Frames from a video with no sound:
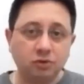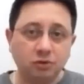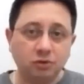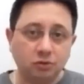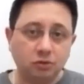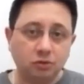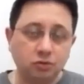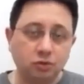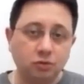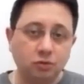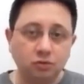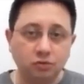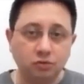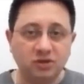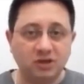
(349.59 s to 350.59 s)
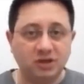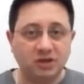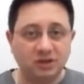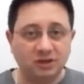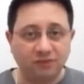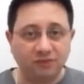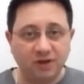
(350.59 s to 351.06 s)
irtifaya çıkan bir uçak
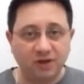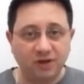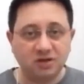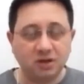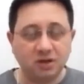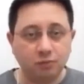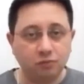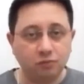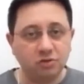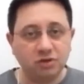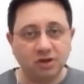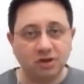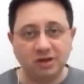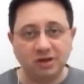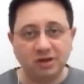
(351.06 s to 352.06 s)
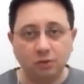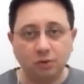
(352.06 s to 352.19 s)
değil. Normal bir savaş uçağı.